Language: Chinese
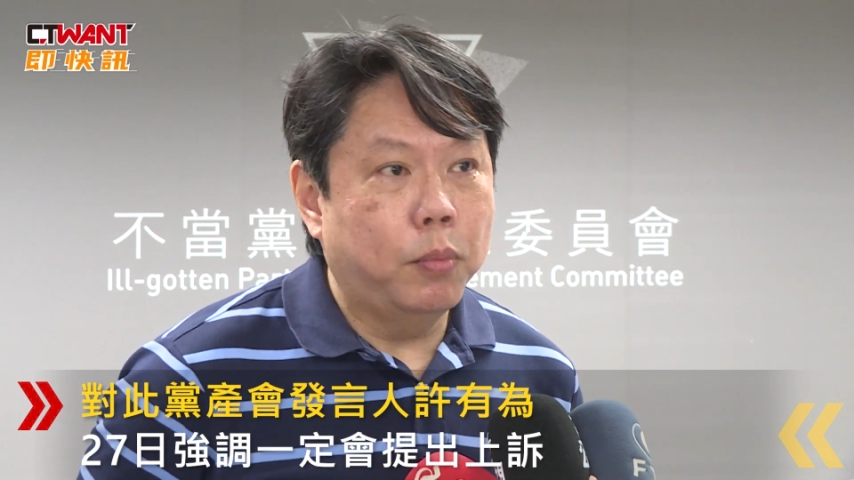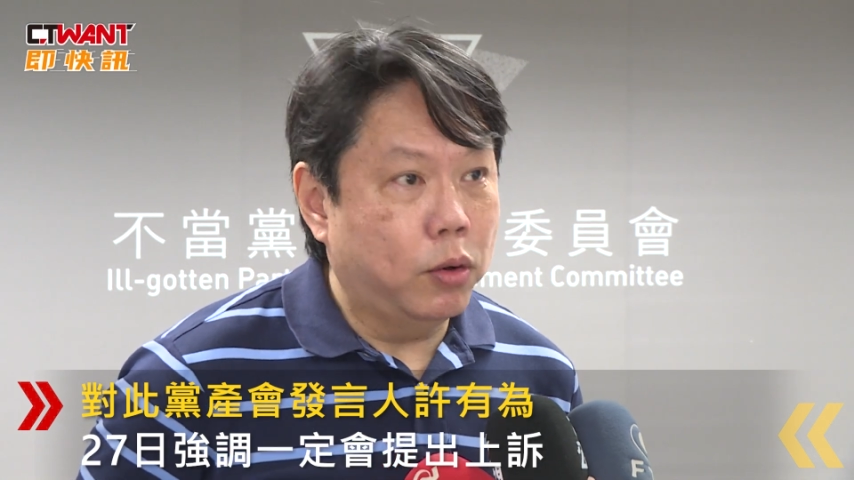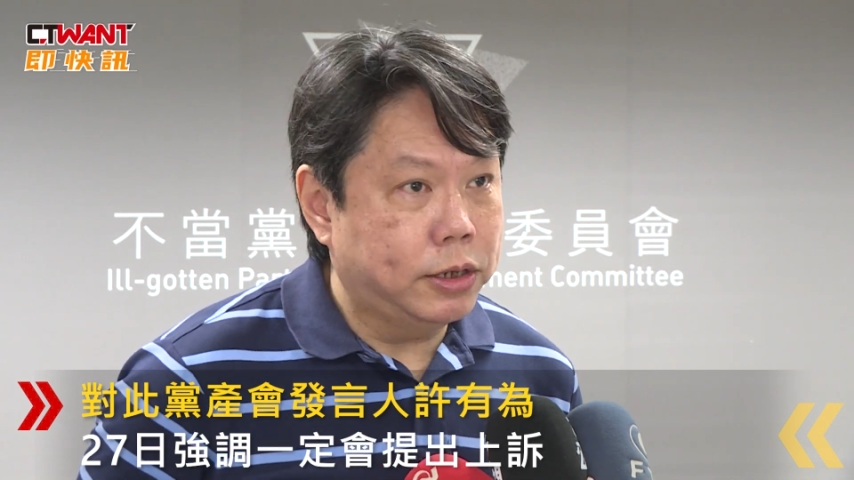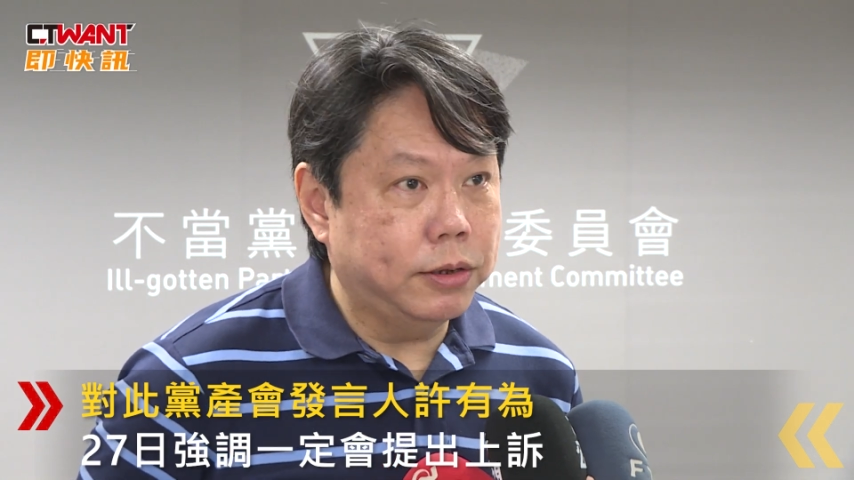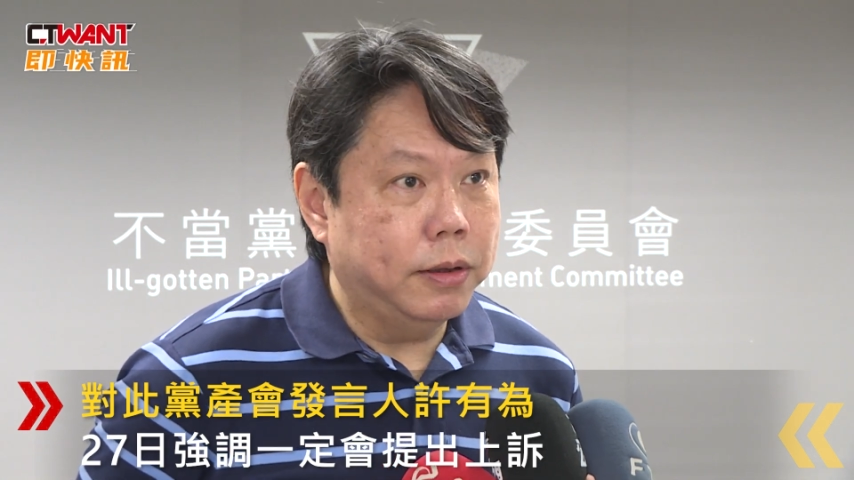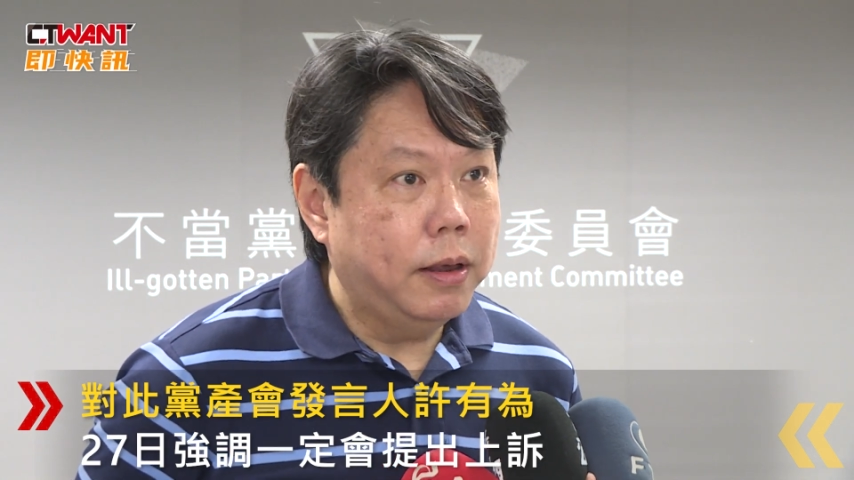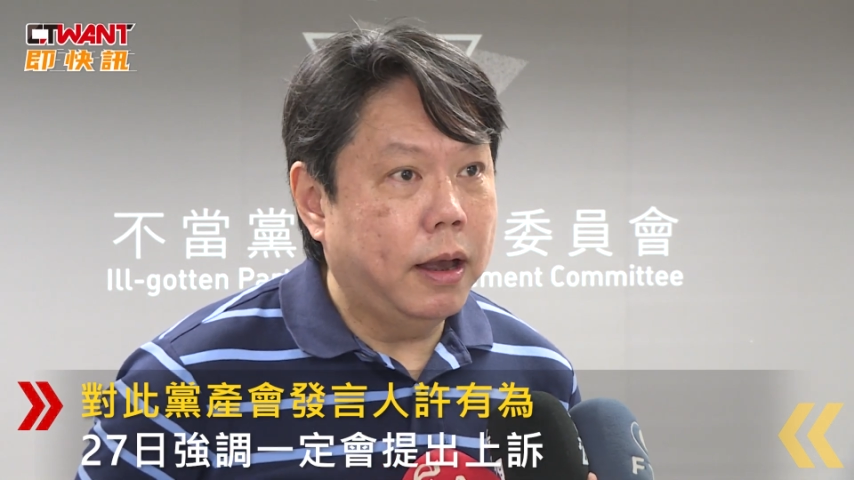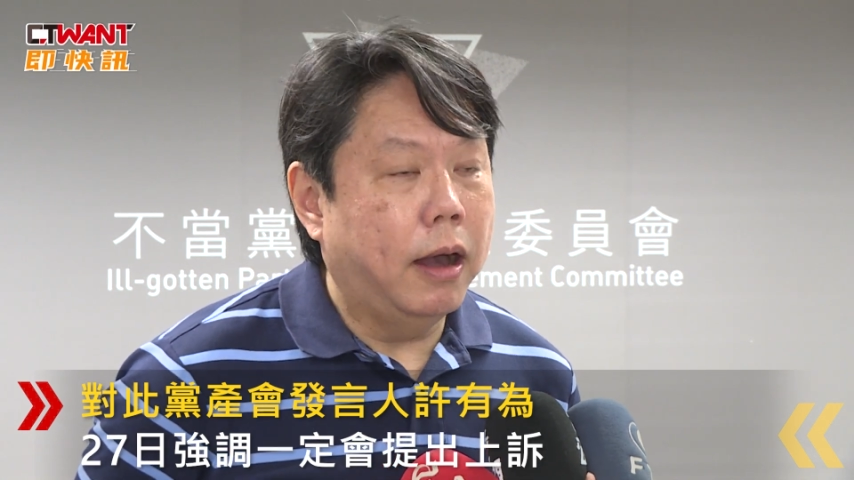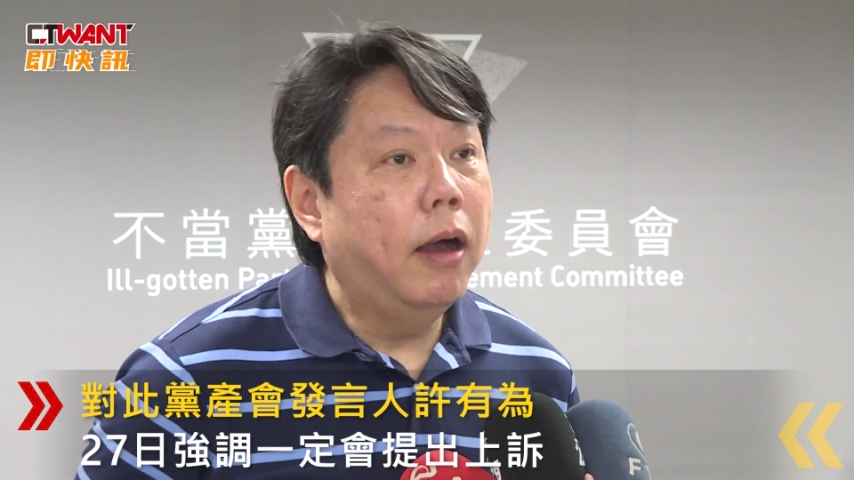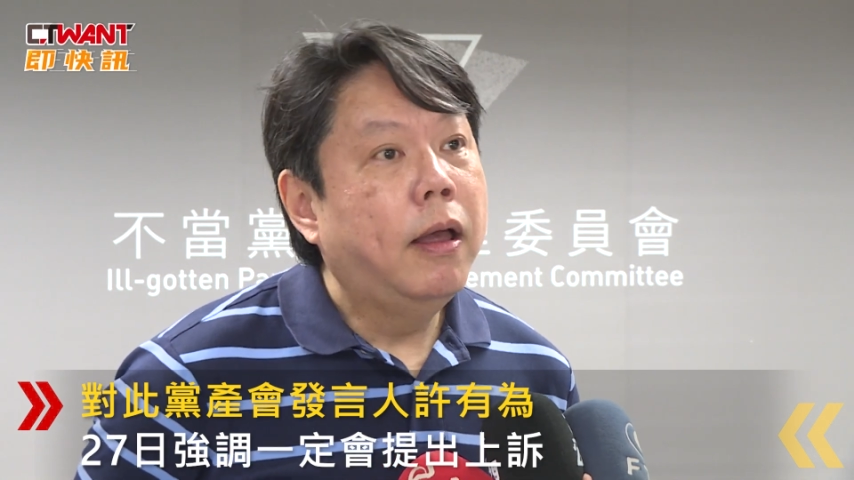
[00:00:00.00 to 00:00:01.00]
驳斥
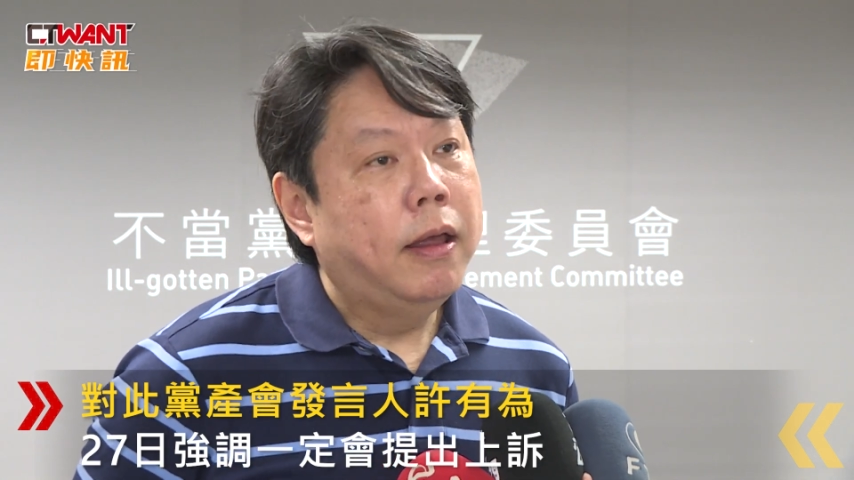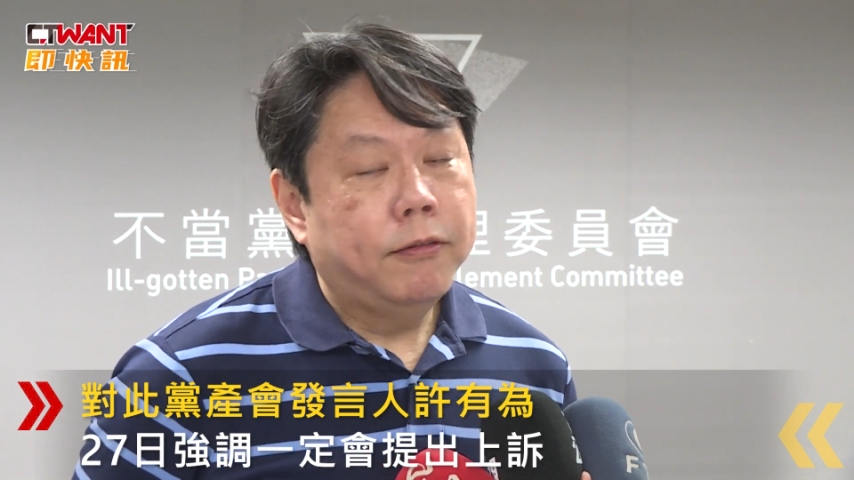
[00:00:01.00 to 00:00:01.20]
啊。